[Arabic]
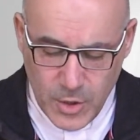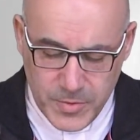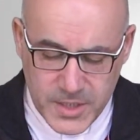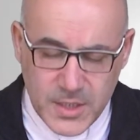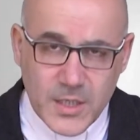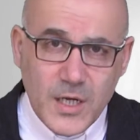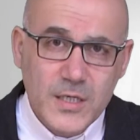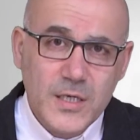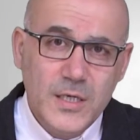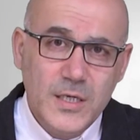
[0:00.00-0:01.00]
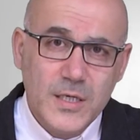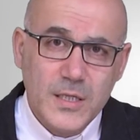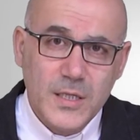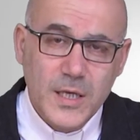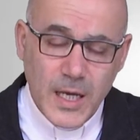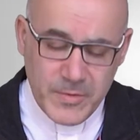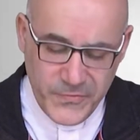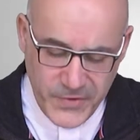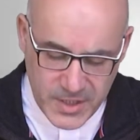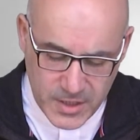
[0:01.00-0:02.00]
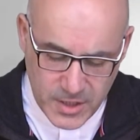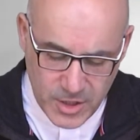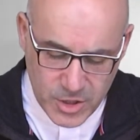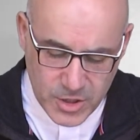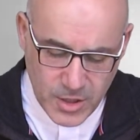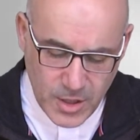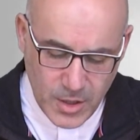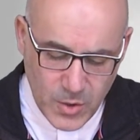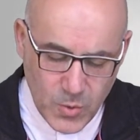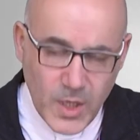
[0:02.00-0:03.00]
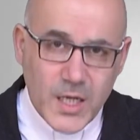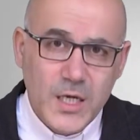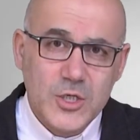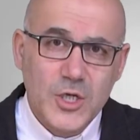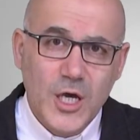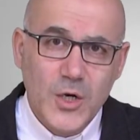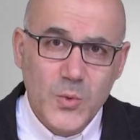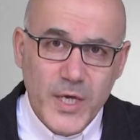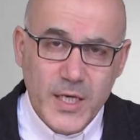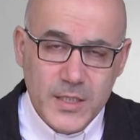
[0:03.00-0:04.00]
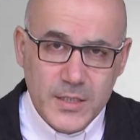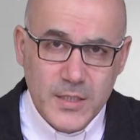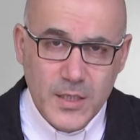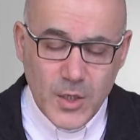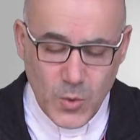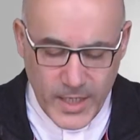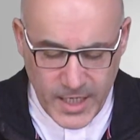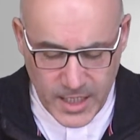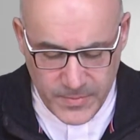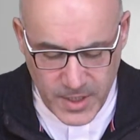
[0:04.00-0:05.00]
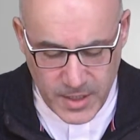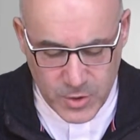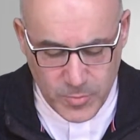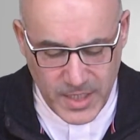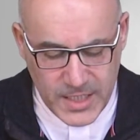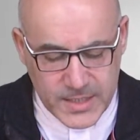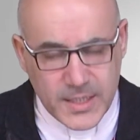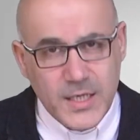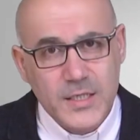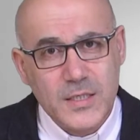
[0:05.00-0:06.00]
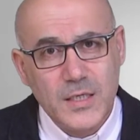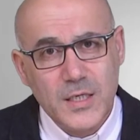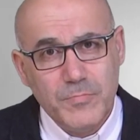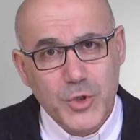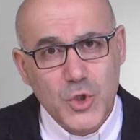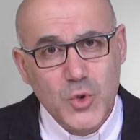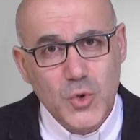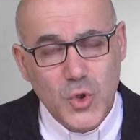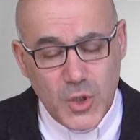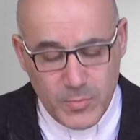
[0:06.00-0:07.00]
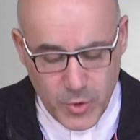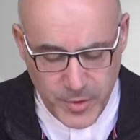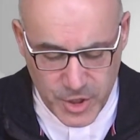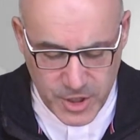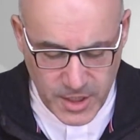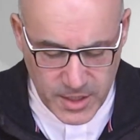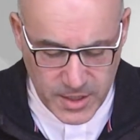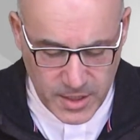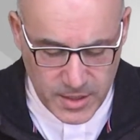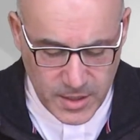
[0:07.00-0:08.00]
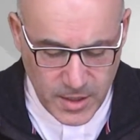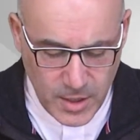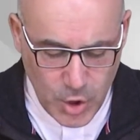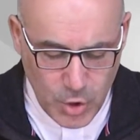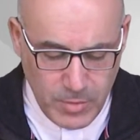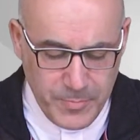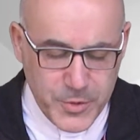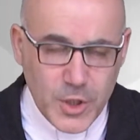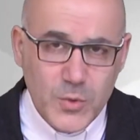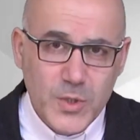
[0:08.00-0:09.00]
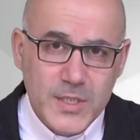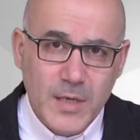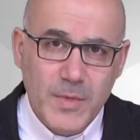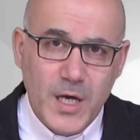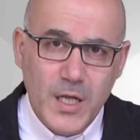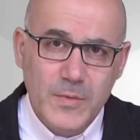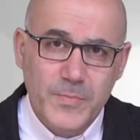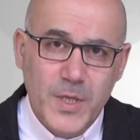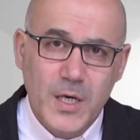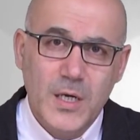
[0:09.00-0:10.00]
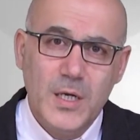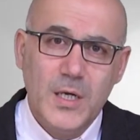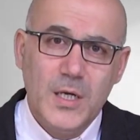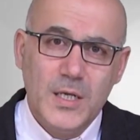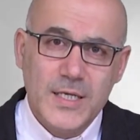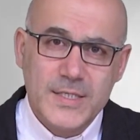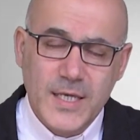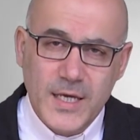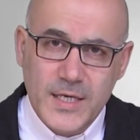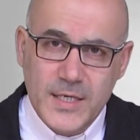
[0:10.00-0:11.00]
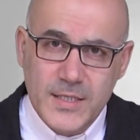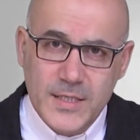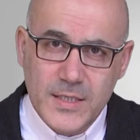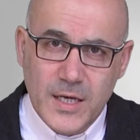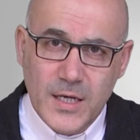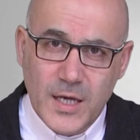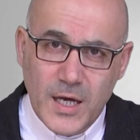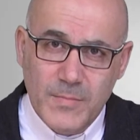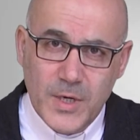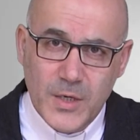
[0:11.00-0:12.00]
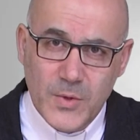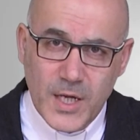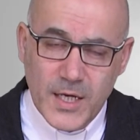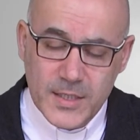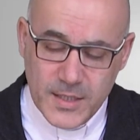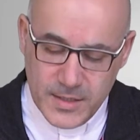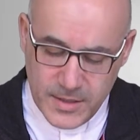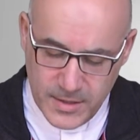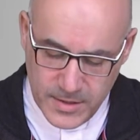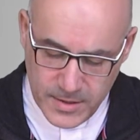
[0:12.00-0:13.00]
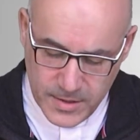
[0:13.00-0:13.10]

وبنصير رايحين عم نفتش ورا شهوات ورغبات وملذات بتروح مباشرة وما بتروي زم قلبنا للسعادة الأعمق والحقيقية